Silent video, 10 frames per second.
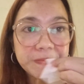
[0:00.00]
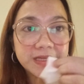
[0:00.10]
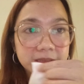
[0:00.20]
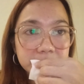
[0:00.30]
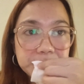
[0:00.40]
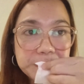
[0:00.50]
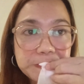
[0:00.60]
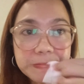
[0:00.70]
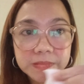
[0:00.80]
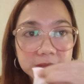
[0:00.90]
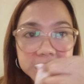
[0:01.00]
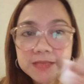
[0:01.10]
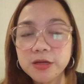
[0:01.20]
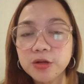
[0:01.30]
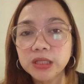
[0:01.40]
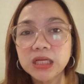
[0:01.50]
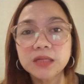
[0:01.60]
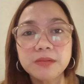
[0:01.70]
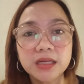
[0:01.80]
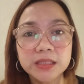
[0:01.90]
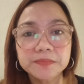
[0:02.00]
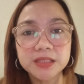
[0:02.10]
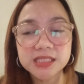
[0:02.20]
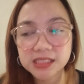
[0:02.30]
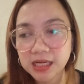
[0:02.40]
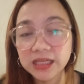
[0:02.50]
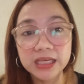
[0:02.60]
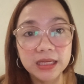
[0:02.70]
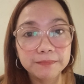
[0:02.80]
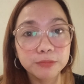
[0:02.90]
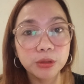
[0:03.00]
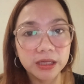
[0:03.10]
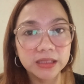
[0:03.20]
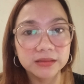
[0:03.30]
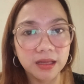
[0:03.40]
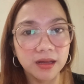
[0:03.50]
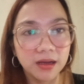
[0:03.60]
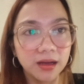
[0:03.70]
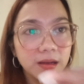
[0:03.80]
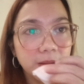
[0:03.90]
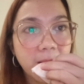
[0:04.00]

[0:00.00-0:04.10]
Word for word: Ayan. Kasi meron talaga mga lip tints na ang hirap burahin talaga.